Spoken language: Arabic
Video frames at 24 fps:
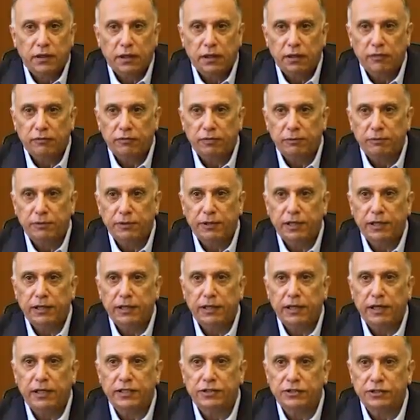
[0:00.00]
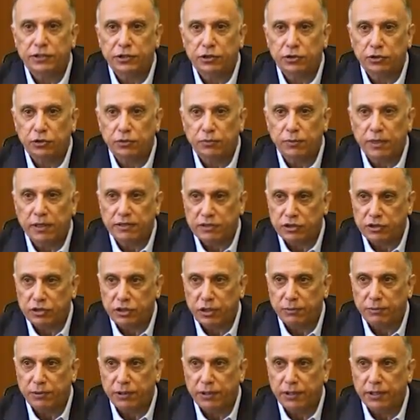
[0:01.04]
آه، في البداية أعزيكم وأعزي
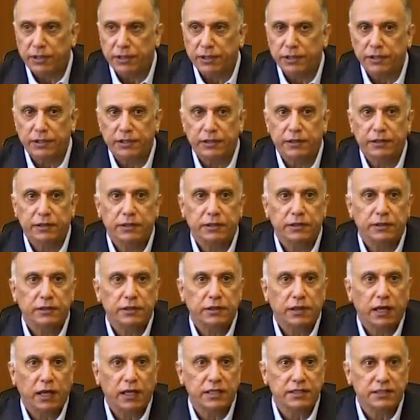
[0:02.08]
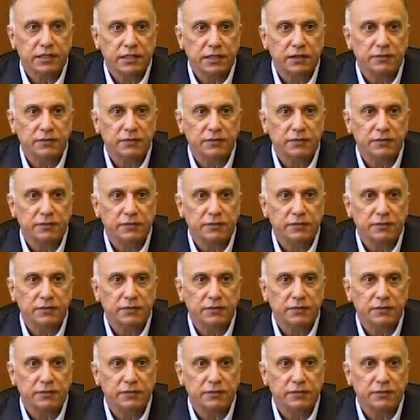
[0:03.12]
الشعب العراقي أعزي